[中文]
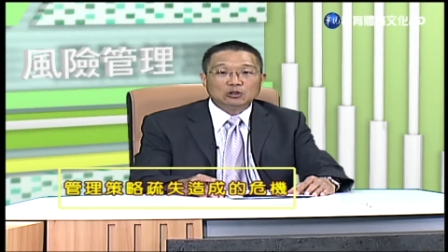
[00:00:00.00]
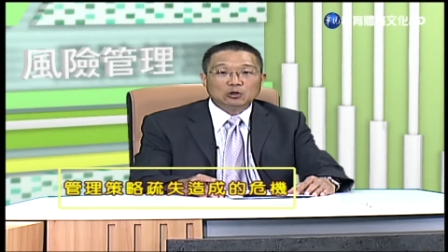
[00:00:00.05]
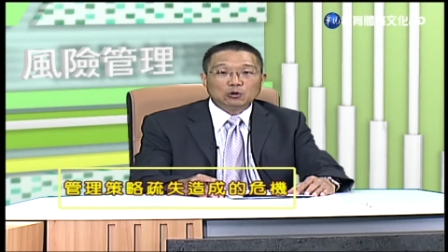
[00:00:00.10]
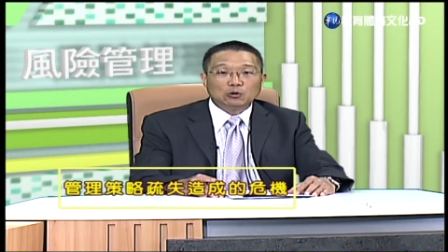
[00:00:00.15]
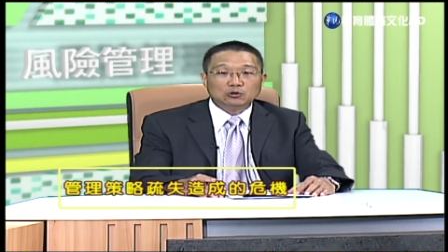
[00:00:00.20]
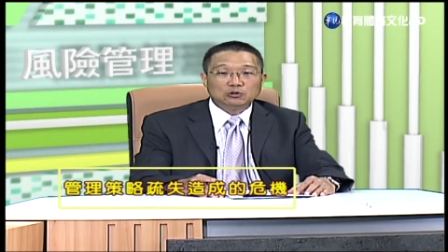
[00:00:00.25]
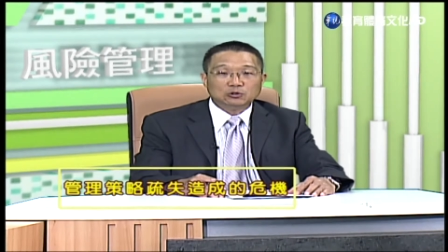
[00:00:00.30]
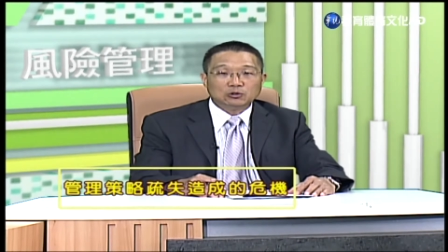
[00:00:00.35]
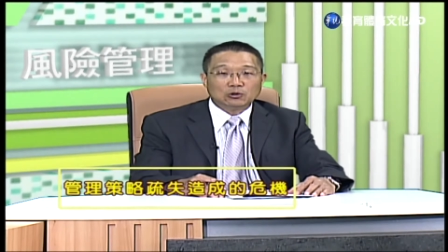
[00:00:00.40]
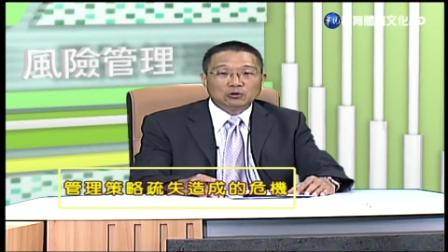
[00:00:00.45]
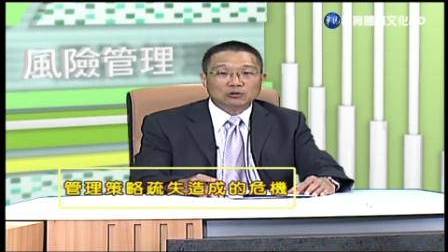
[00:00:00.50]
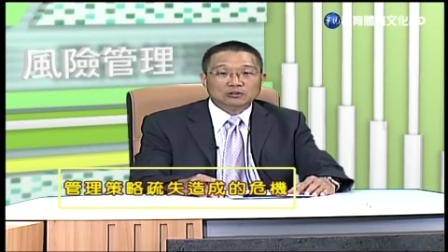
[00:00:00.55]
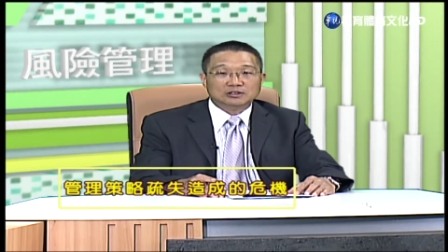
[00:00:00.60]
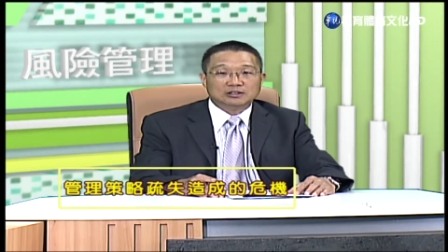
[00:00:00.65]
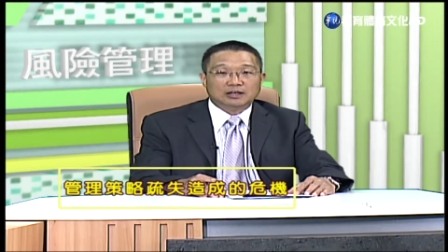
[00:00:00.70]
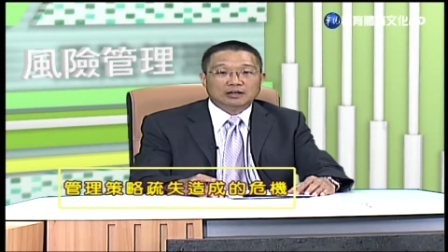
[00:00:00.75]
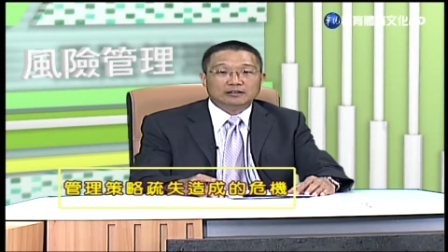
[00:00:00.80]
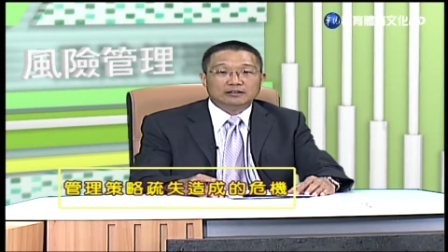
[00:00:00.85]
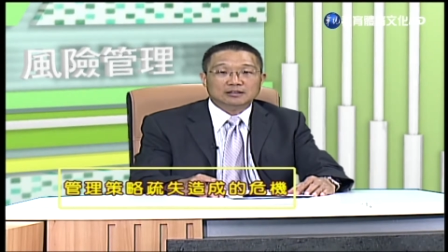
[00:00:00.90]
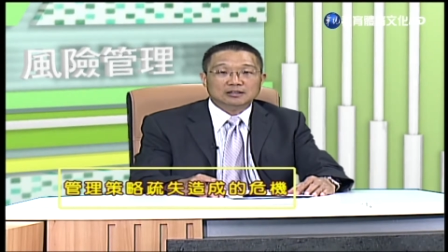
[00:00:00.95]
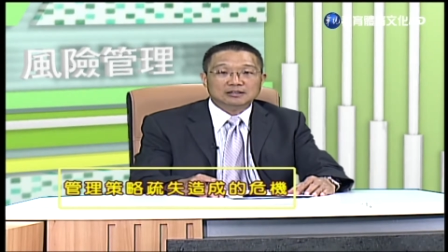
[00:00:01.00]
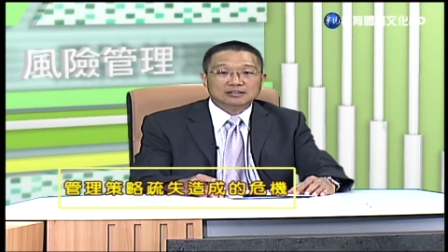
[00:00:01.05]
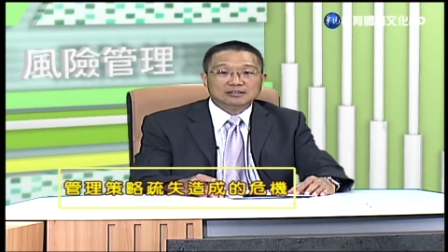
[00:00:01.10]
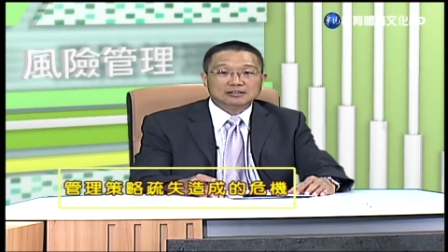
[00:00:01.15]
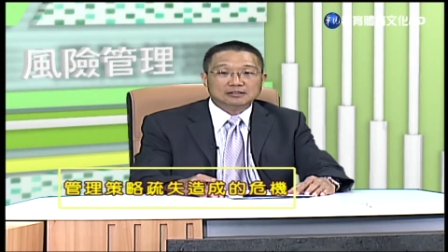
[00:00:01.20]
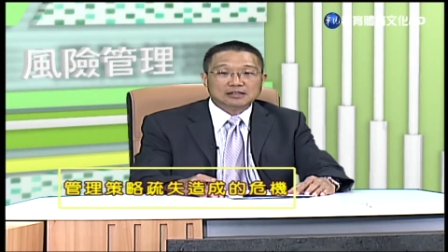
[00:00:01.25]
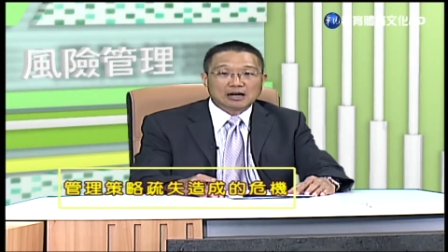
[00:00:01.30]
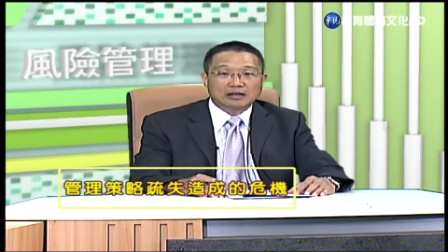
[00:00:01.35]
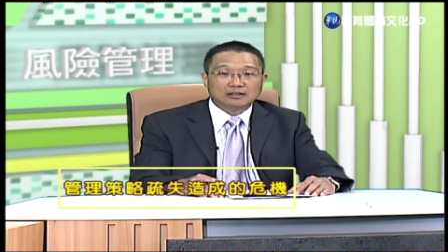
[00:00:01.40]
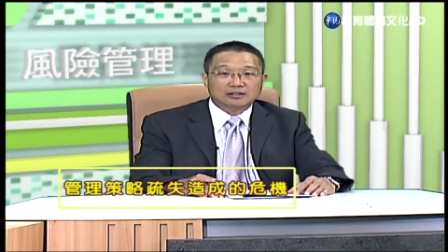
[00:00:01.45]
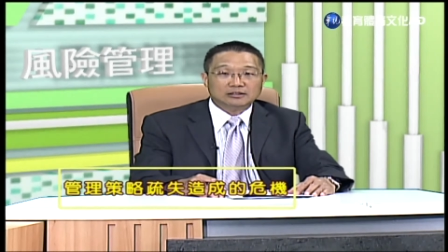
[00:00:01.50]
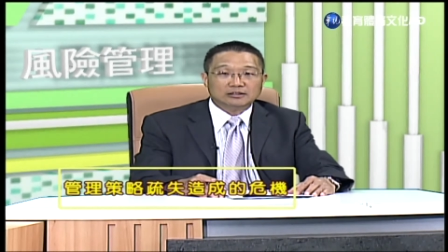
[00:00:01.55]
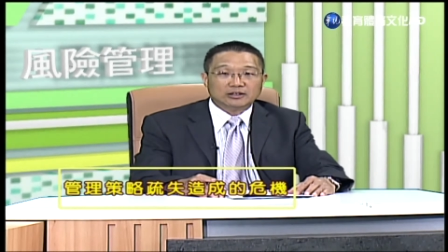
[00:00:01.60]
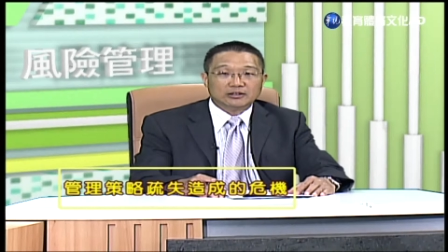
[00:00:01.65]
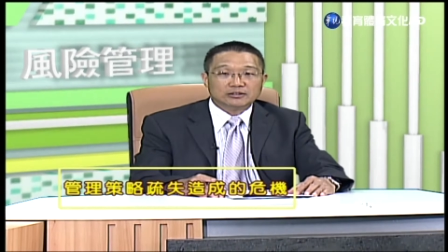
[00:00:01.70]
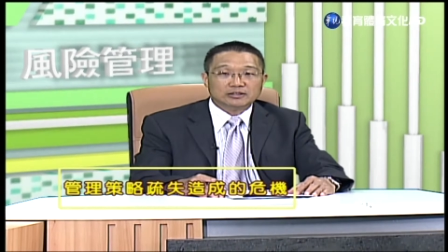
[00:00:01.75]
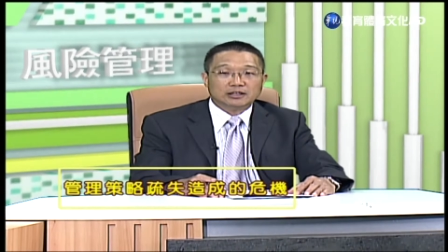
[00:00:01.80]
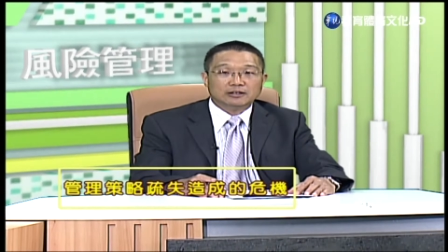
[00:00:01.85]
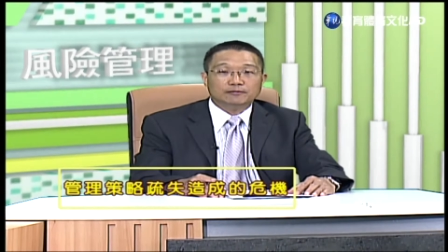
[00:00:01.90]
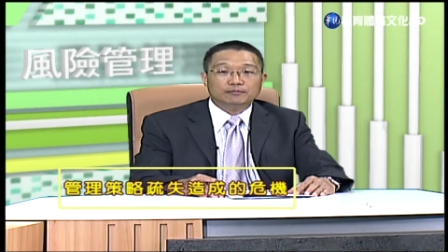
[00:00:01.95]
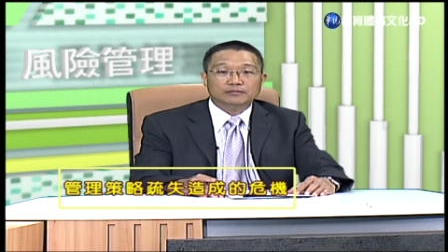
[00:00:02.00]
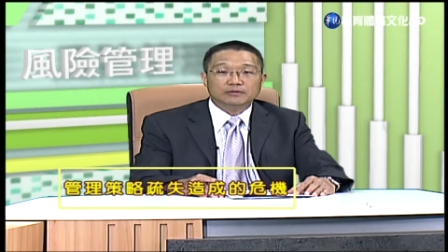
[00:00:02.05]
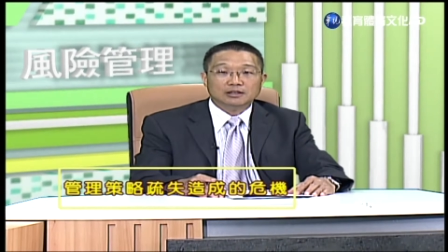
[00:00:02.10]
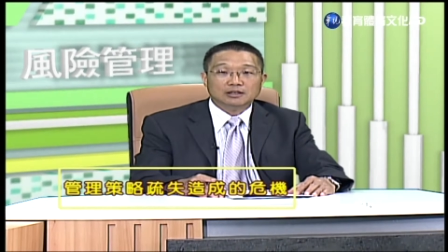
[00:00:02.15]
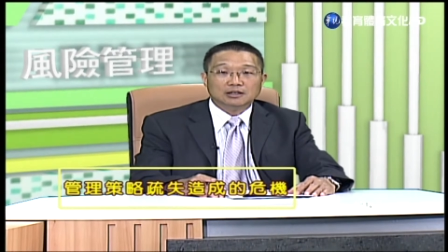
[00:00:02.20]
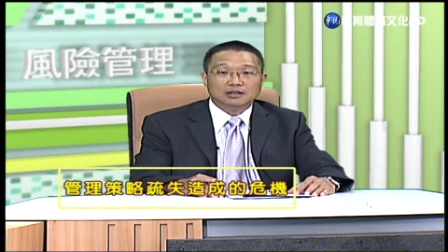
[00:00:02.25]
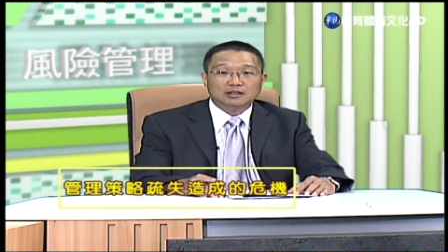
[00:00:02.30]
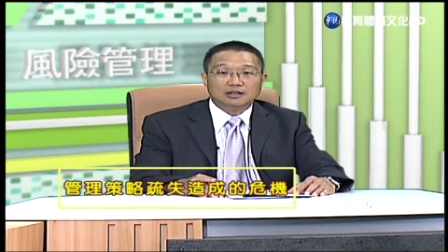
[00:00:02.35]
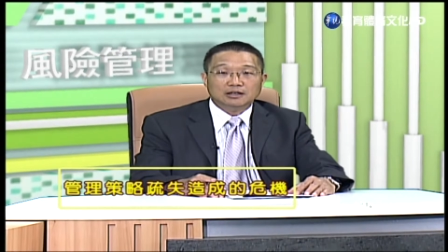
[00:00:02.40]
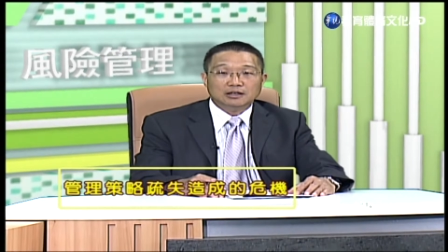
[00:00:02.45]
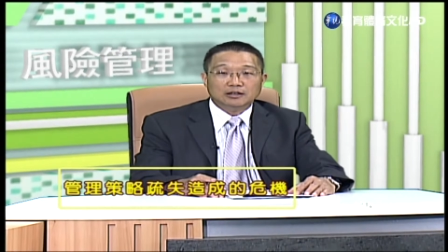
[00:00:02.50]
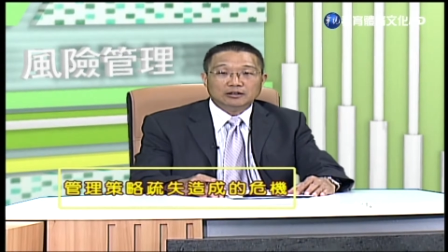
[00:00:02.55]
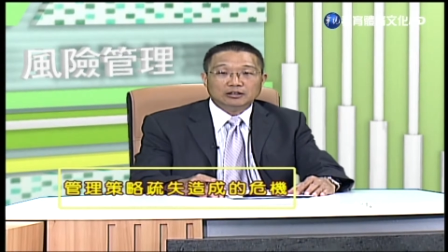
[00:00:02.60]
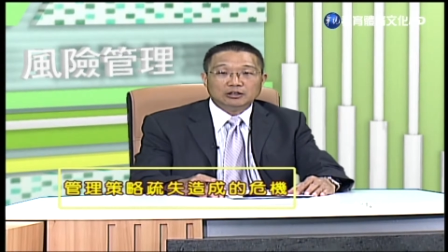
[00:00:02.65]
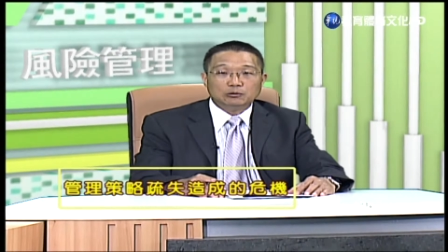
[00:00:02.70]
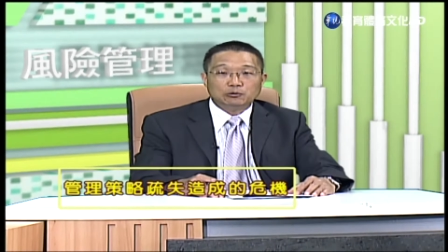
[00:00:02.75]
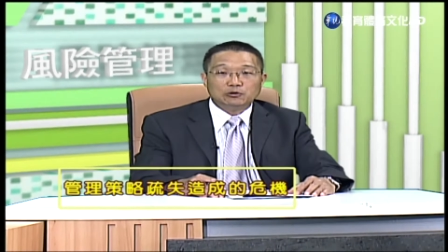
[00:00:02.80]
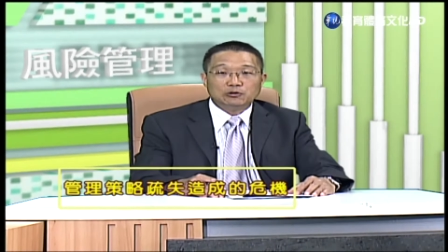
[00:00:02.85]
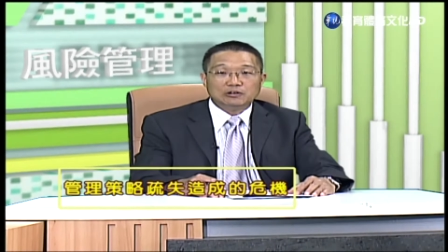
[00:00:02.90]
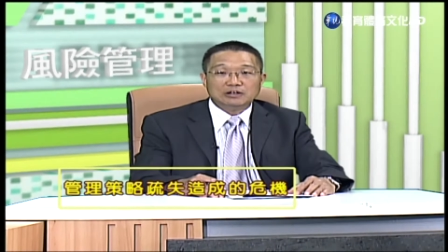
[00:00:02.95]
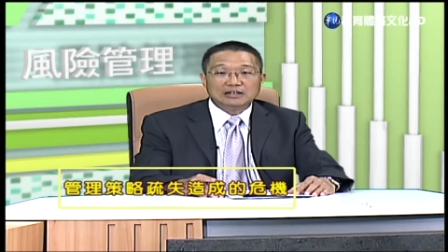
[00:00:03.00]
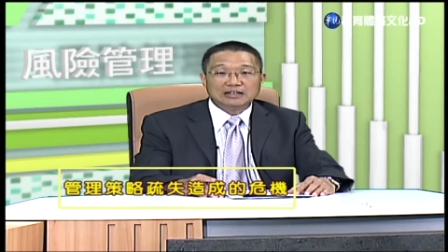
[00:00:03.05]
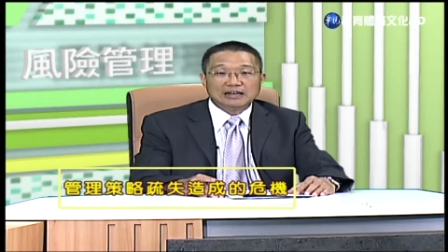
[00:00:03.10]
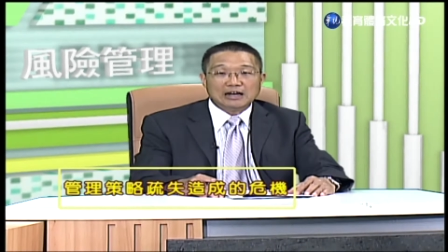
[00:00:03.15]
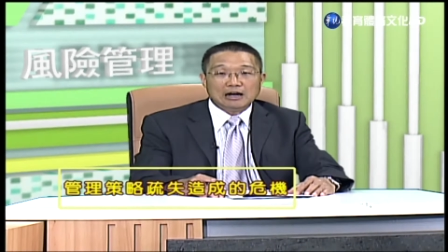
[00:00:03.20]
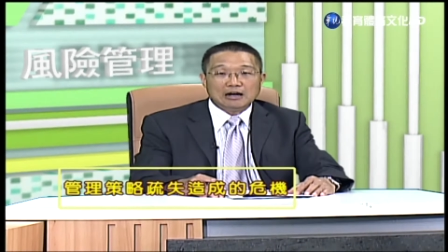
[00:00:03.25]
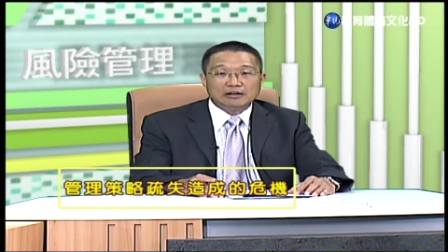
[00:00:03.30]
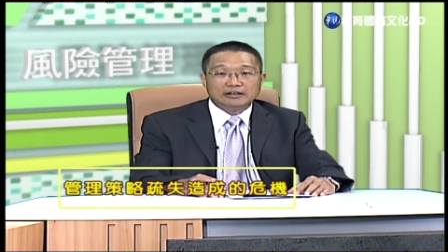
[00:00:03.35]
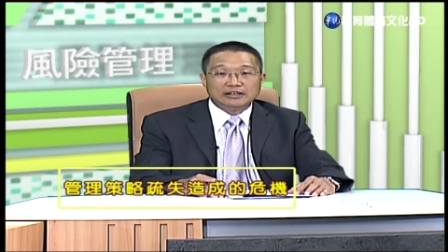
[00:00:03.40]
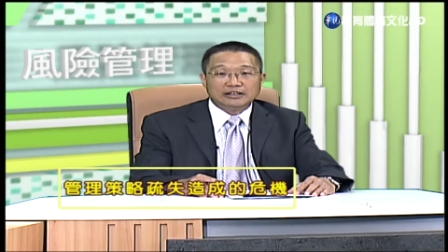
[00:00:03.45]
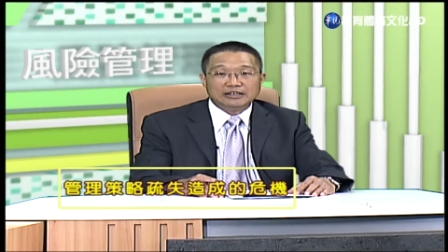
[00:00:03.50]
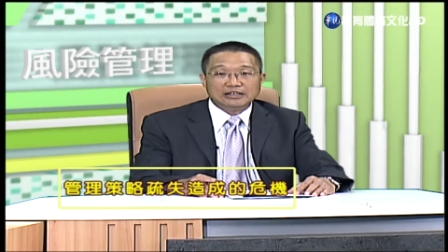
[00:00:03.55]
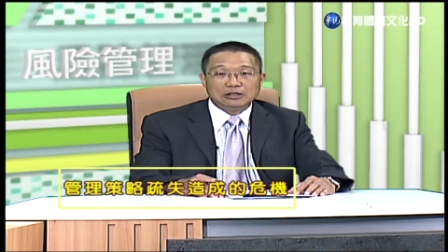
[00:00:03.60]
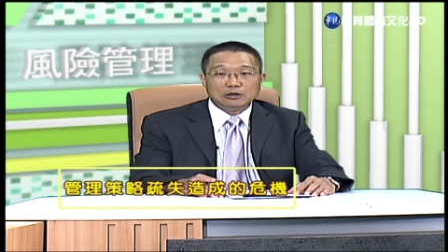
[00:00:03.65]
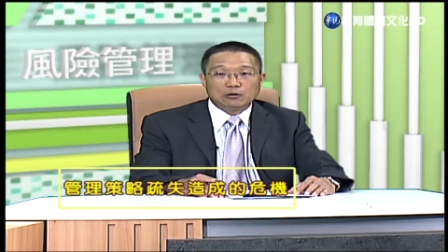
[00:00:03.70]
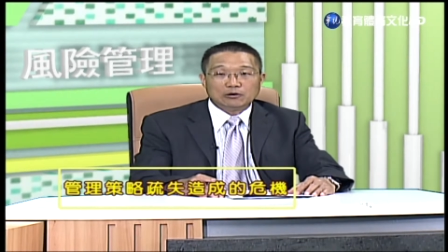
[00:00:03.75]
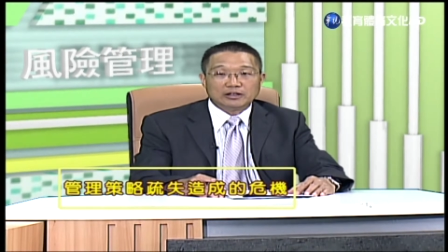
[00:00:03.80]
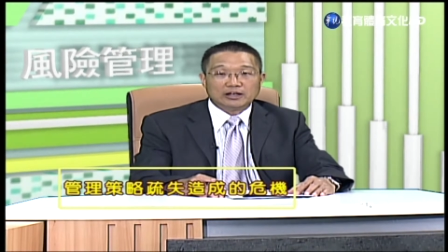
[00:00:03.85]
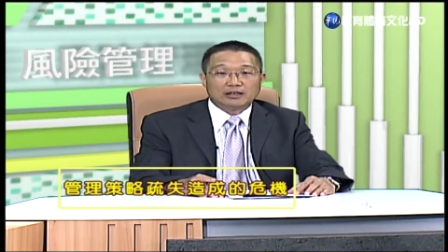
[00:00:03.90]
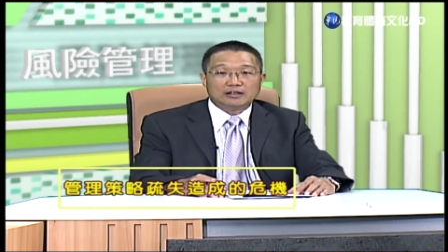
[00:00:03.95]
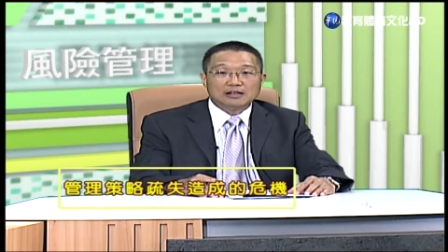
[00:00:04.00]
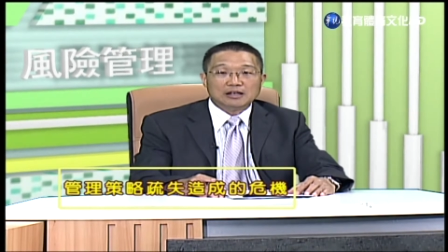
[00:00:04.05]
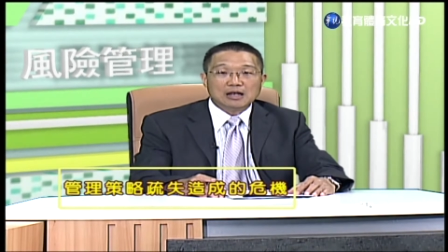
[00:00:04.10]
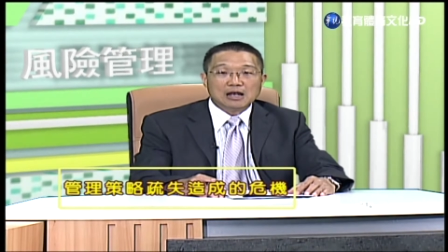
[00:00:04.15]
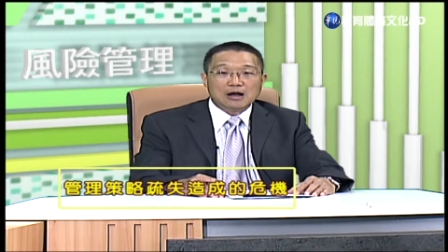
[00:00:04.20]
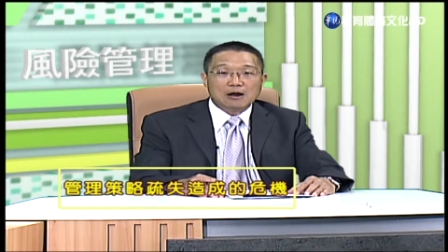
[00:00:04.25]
而做成适当的决策。例如，二零一六年。